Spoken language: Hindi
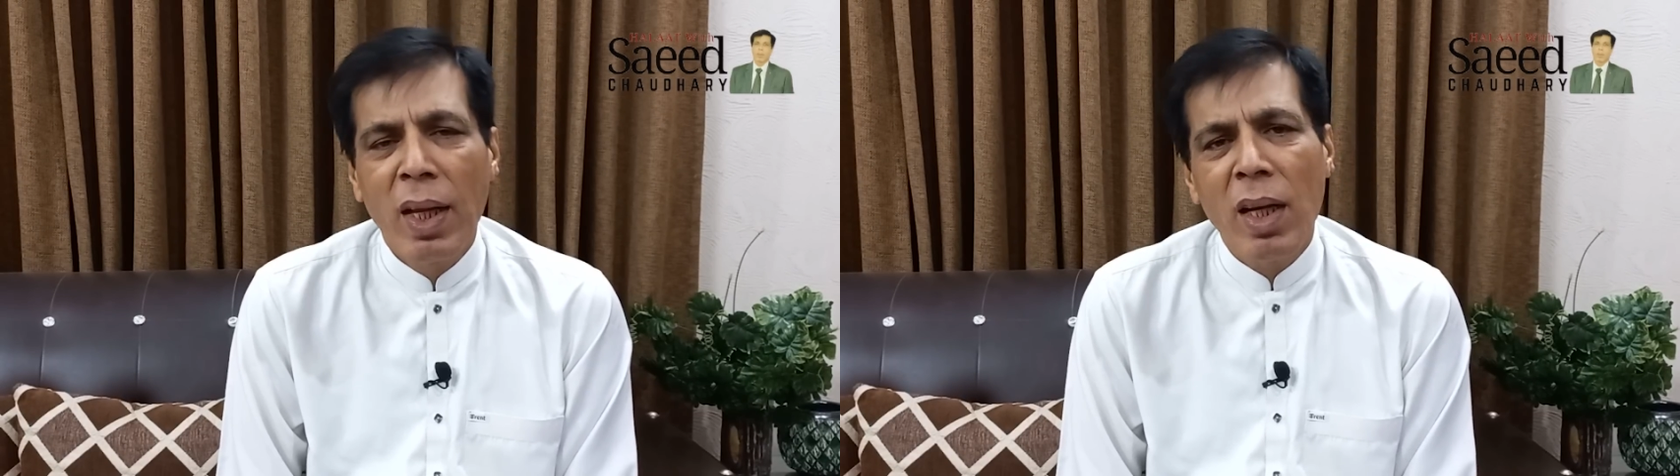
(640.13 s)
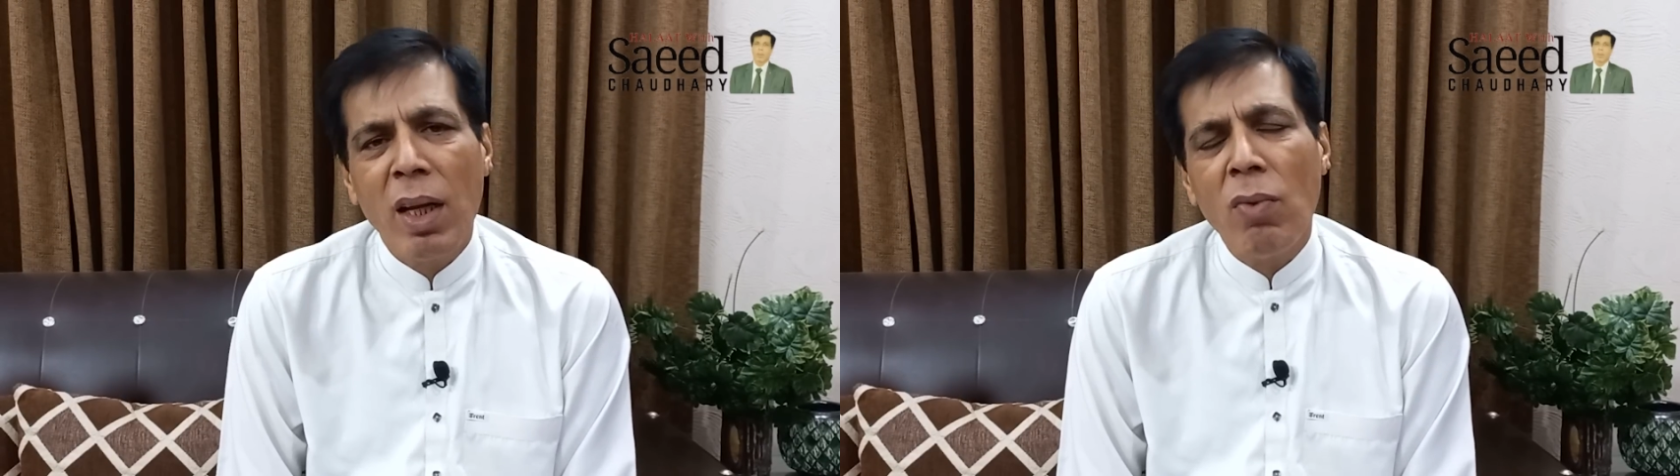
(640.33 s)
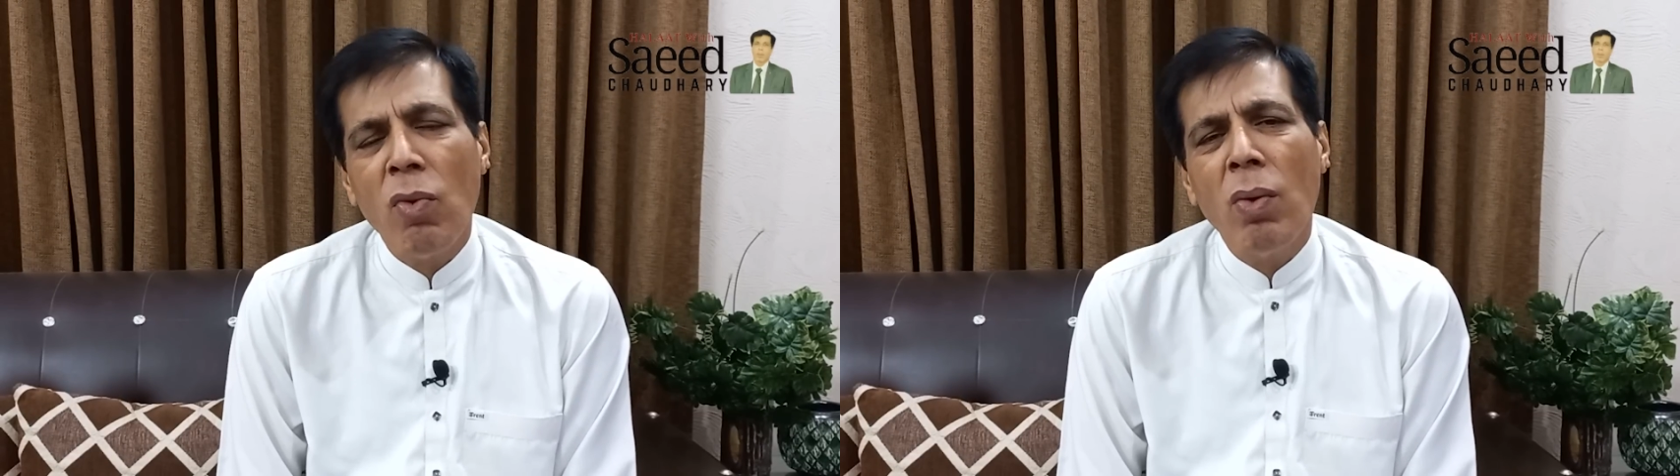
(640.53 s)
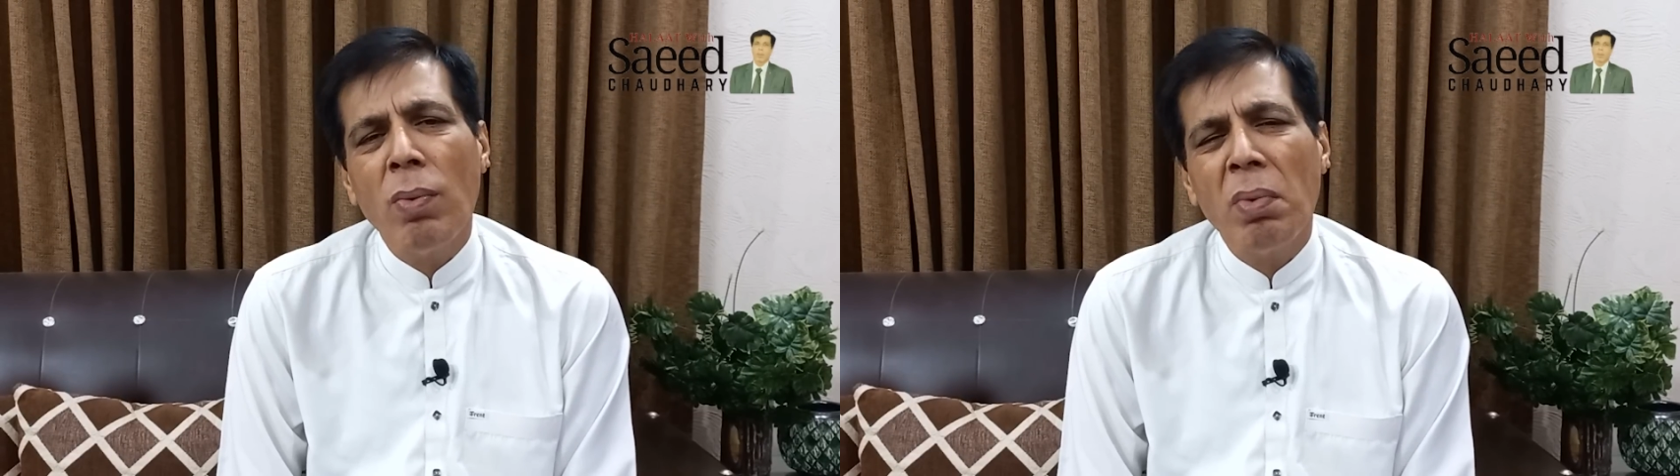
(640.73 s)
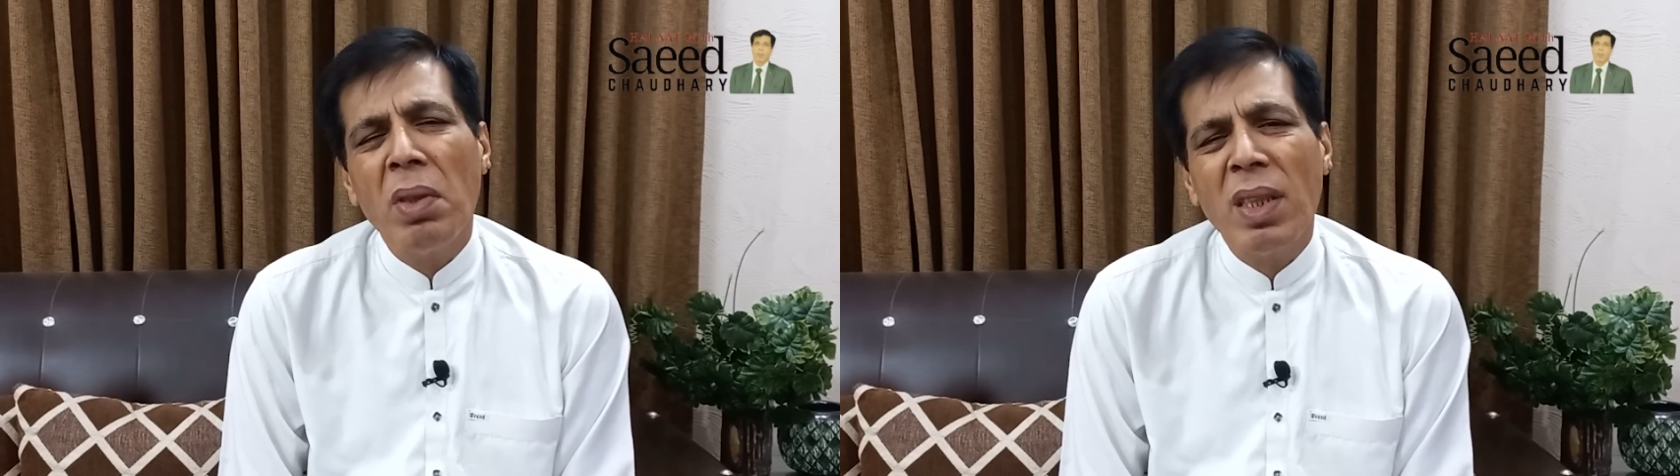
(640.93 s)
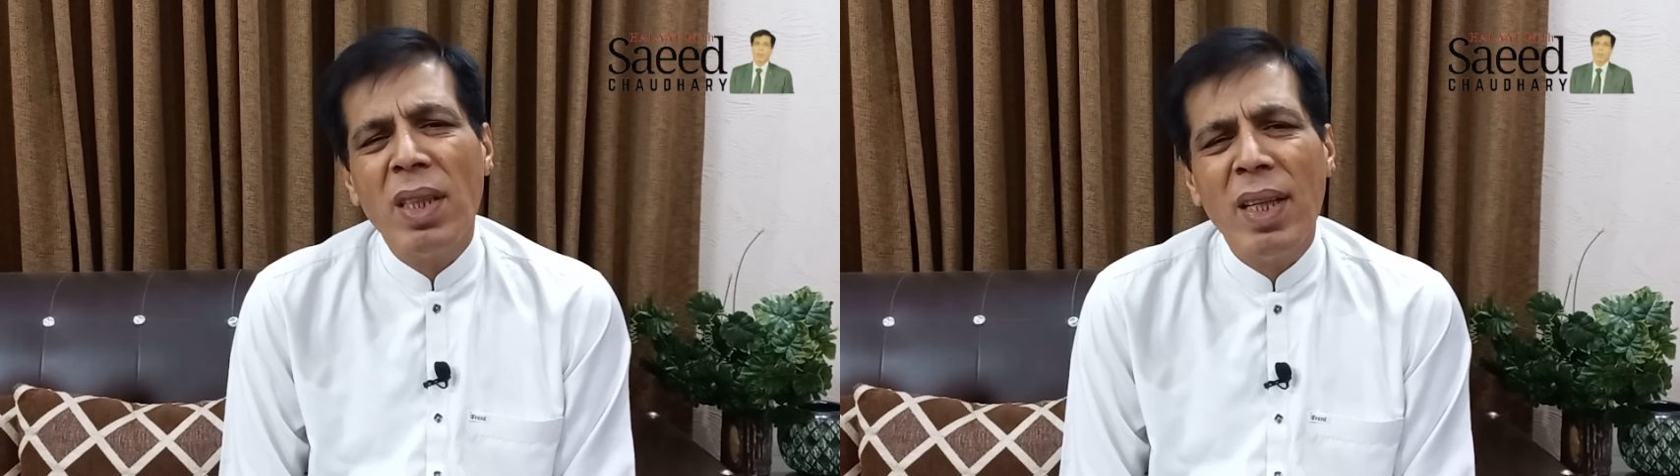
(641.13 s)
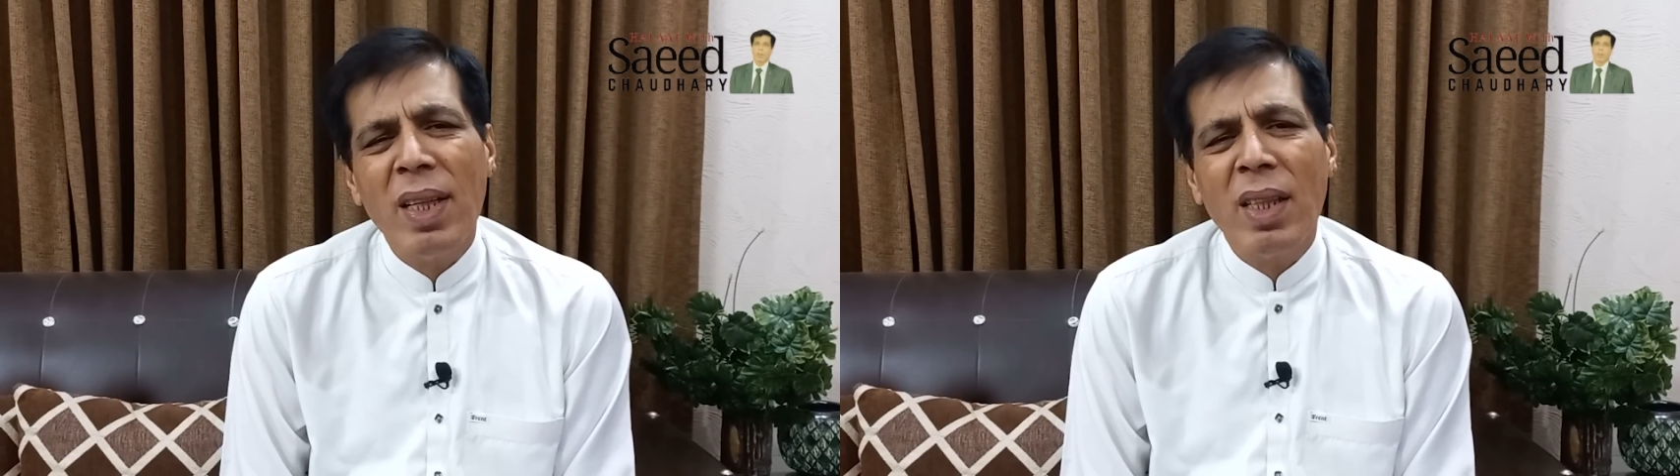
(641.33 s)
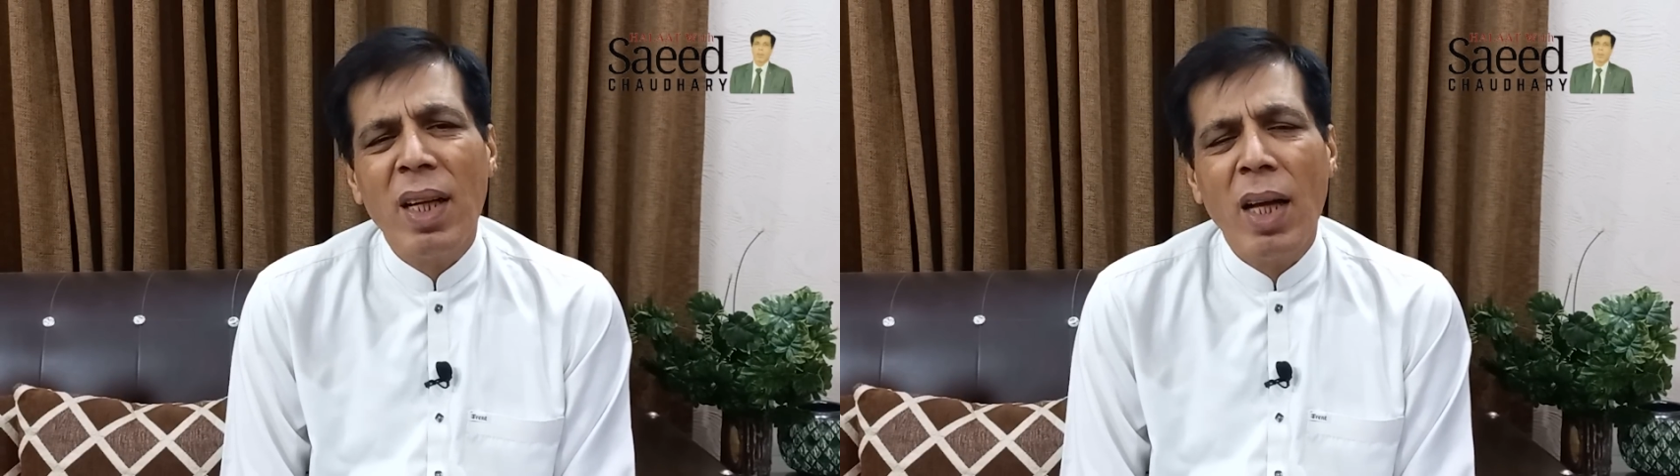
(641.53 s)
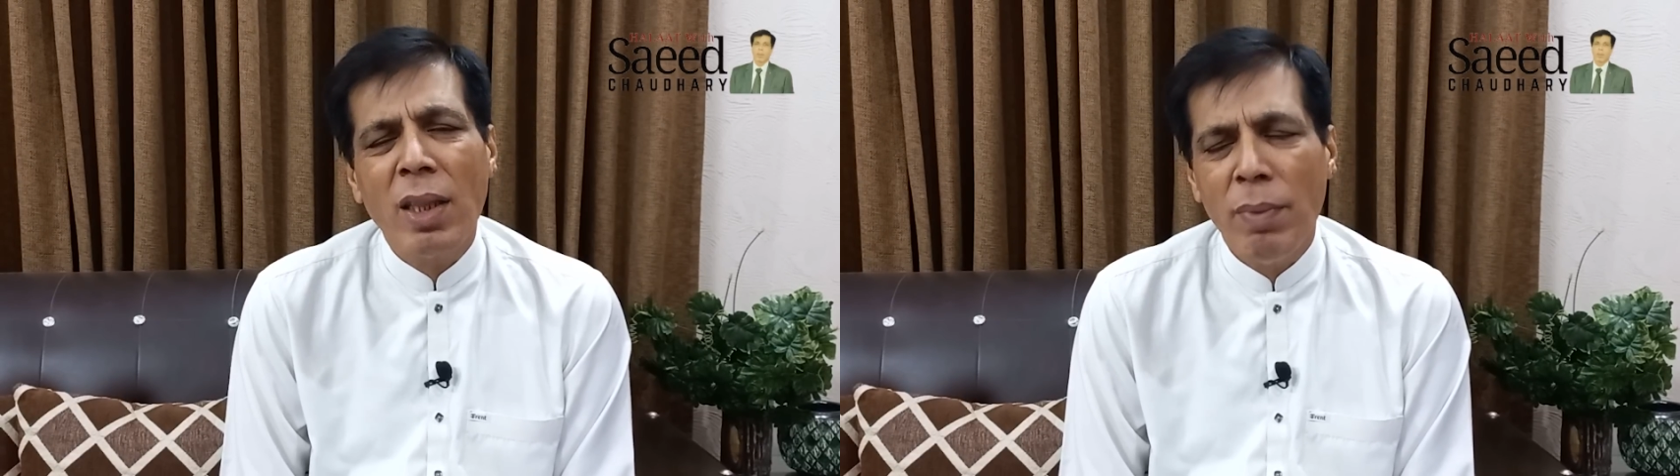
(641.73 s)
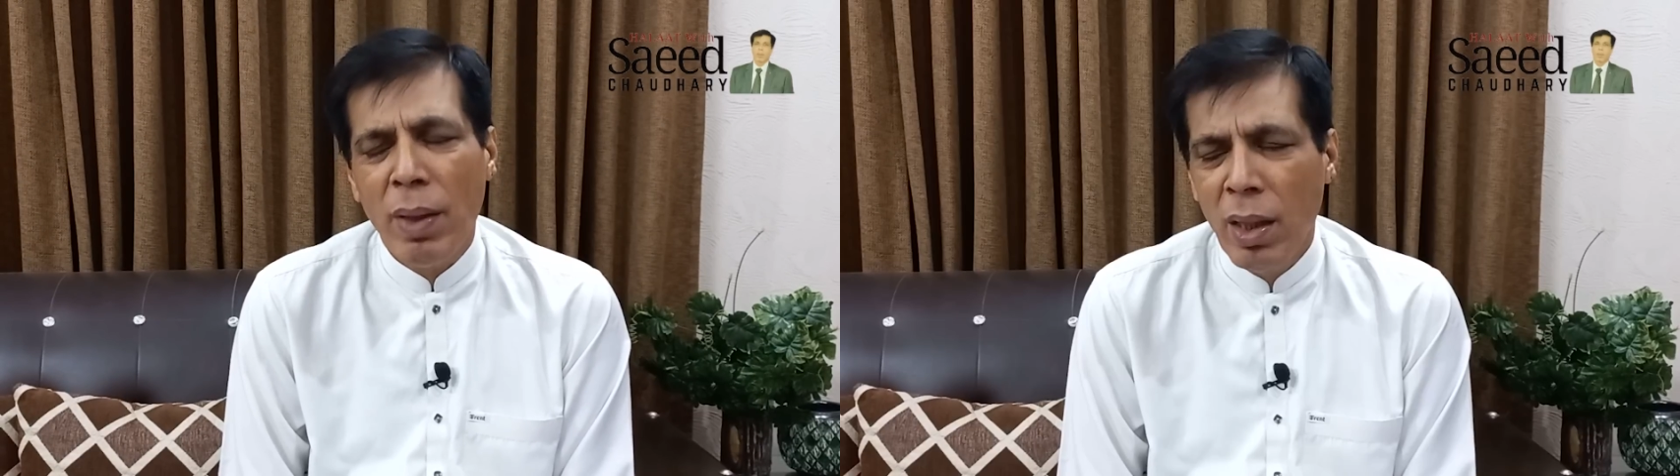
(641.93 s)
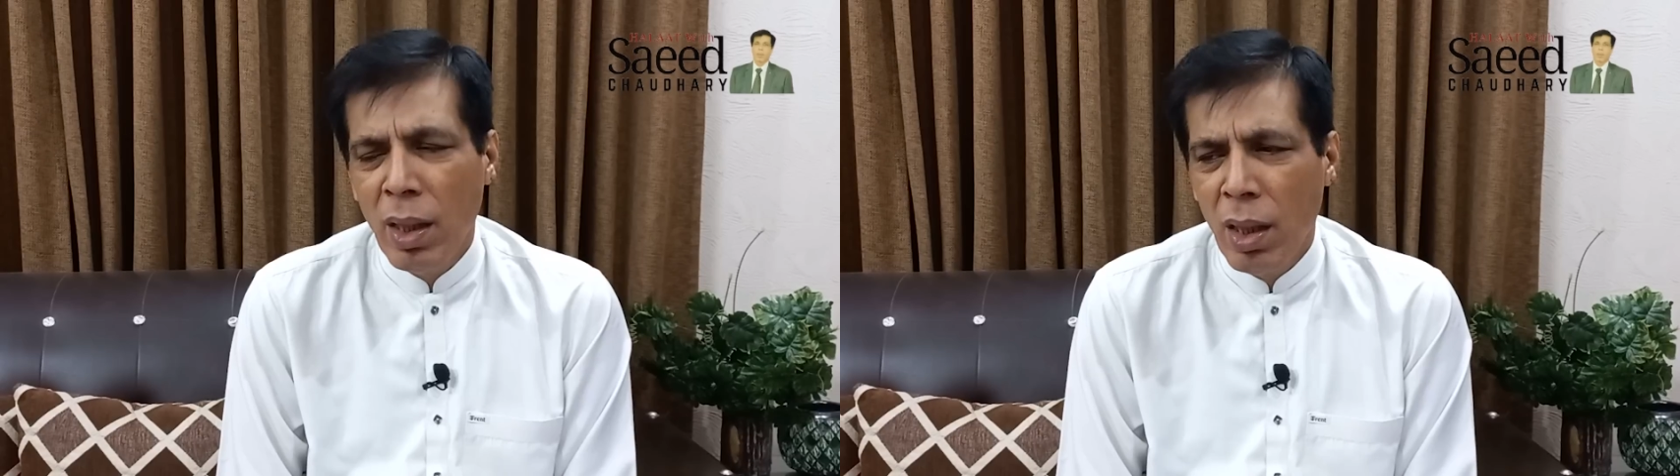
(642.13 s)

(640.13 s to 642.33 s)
लेकिन वो नज़र सानी की दरख्वास्त में